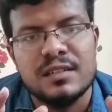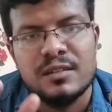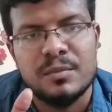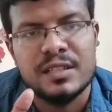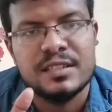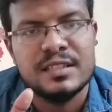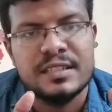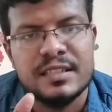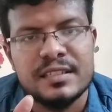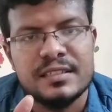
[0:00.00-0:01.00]
அவர்
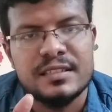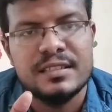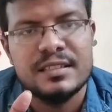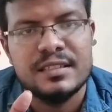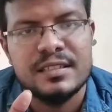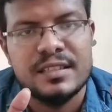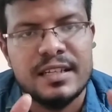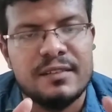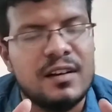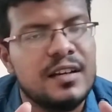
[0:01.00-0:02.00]
பாத்திரத்தை எடுத்து இதில்
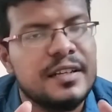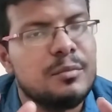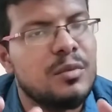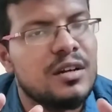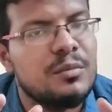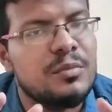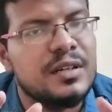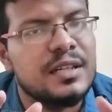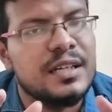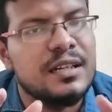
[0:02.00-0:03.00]
வாங்கி பானம்
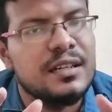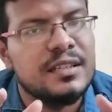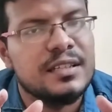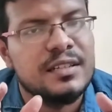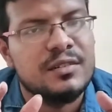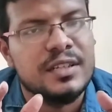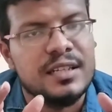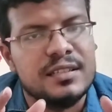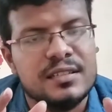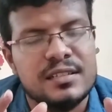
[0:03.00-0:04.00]
பண்ணுங்கள் இது என்னுடைய
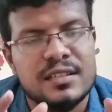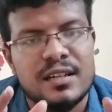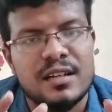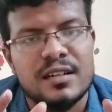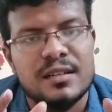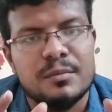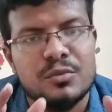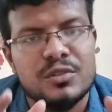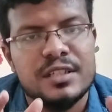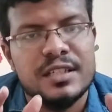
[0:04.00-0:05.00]
ஆன
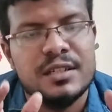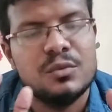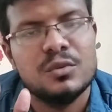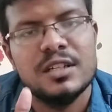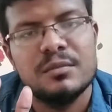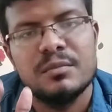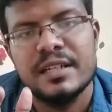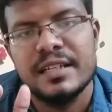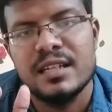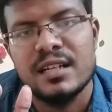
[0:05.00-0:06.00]
புதிய
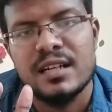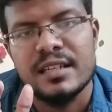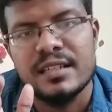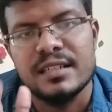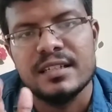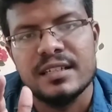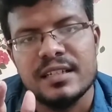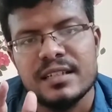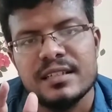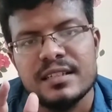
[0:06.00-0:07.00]
உடன்படிக்கையாய்
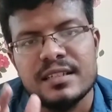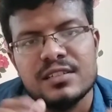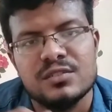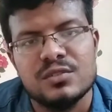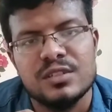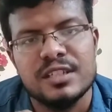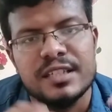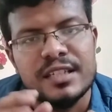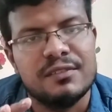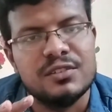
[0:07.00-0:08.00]
இருக்கிறது என்று சொல்லி
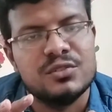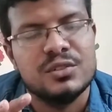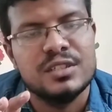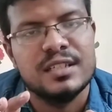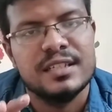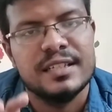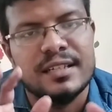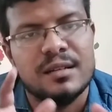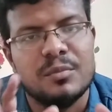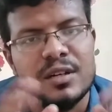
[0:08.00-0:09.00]
அவர் சொல்லுகிறதை
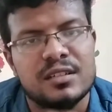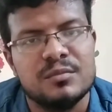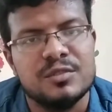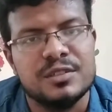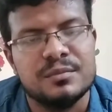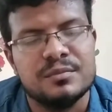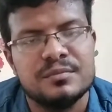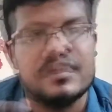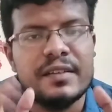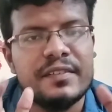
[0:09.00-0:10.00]
நாம் பார்க்க முடியும்
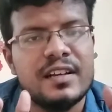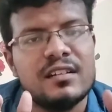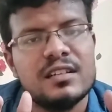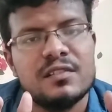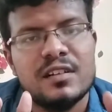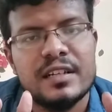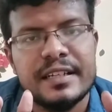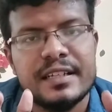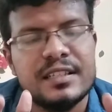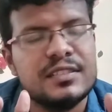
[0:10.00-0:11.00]
எனவே ஆண்டவராகிய
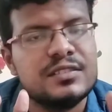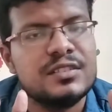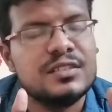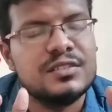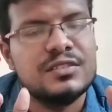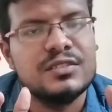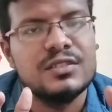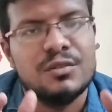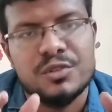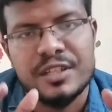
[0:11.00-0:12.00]
இயேசு கிறிஸ்து
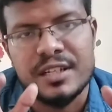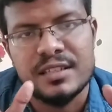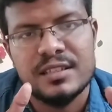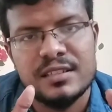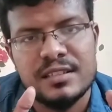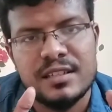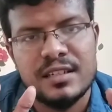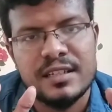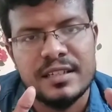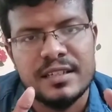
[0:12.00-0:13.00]
அவருடைய
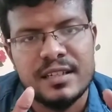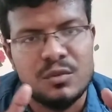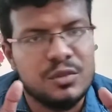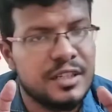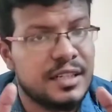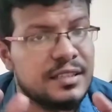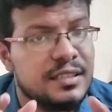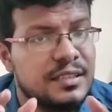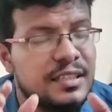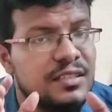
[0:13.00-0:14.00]
ரத்தத்தினாலே அவருடைய
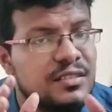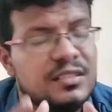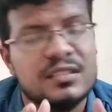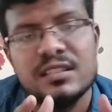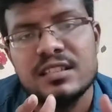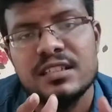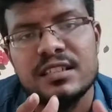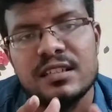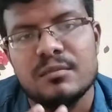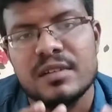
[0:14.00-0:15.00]
ரத்தத்தை சிந்தி
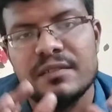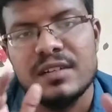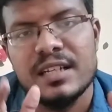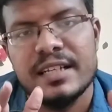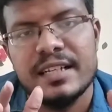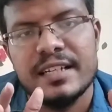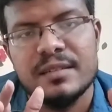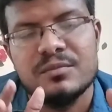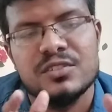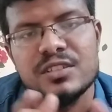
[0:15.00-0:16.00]
நம்மை
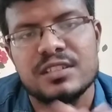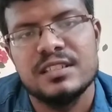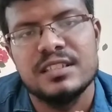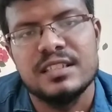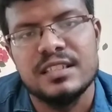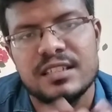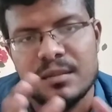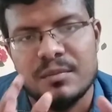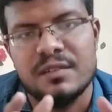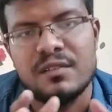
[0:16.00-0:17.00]
விலைக்கரையும் செலுத்தி
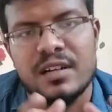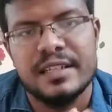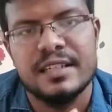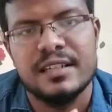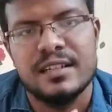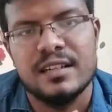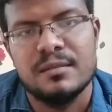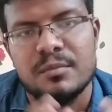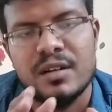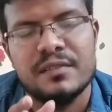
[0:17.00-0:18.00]
நம்மை வாங்கியிருக்கிறார்
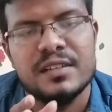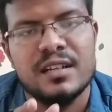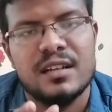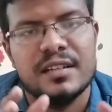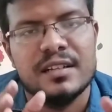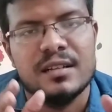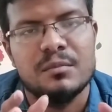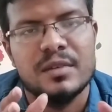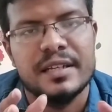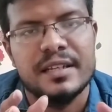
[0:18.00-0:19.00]
பாவிகளான
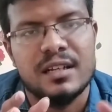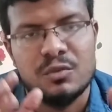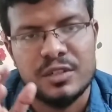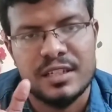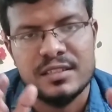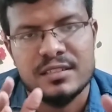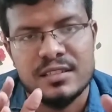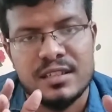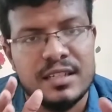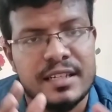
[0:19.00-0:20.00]
நம்மை அவருடைய
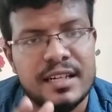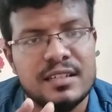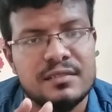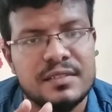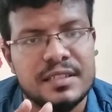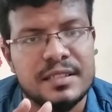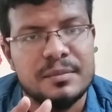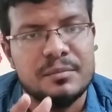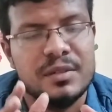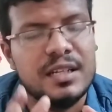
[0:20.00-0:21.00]
ரத்தத்தினாலே கழுவி
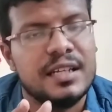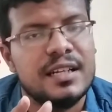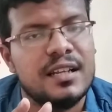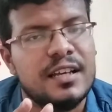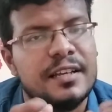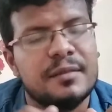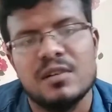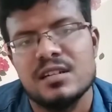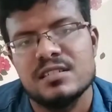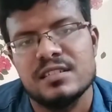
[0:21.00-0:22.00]
பிள்ளைகளாய்
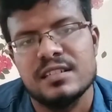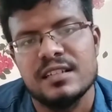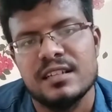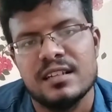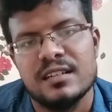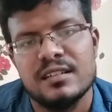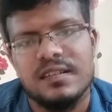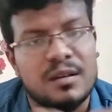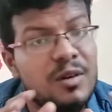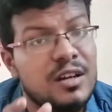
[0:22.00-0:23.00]
மாற்றியிருக்கிறார்
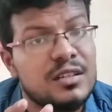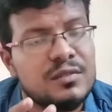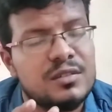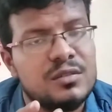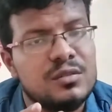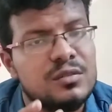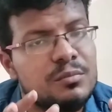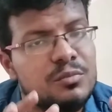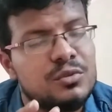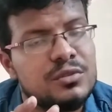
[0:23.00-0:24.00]
நாம் ஆண்டவருக்குள்
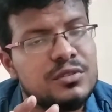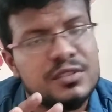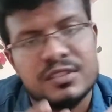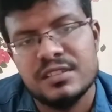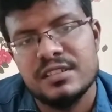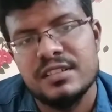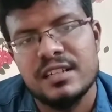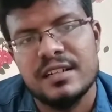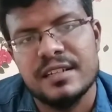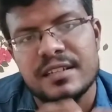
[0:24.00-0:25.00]
புது
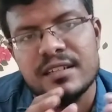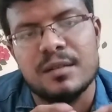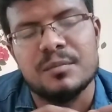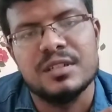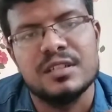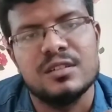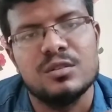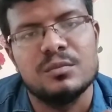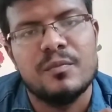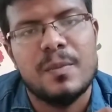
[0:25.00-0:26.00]
சிருஷ்டியாய் நாம் இருக்கிறோம்